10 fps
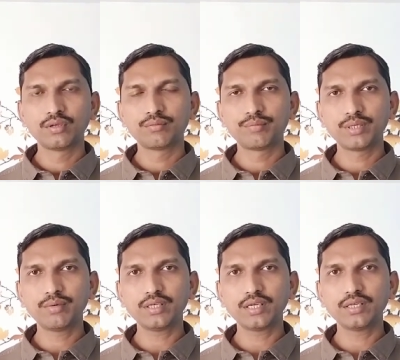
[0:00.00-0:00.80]

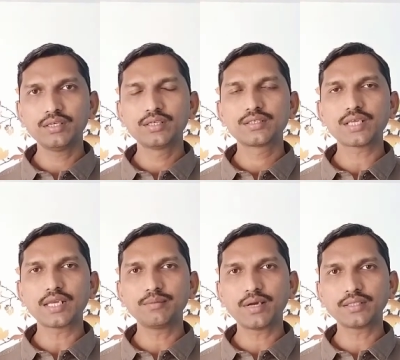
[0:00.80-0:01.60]
बीरबल ने सारी
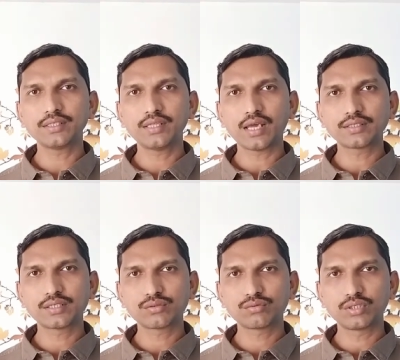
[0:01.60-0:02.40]
बातें ध्यान से
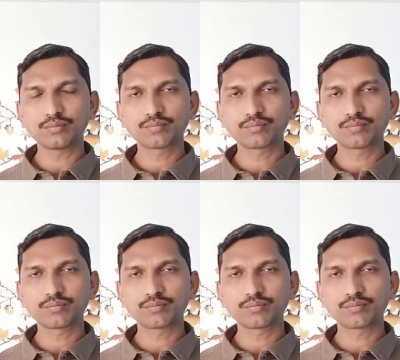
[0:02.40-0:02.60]
सुनी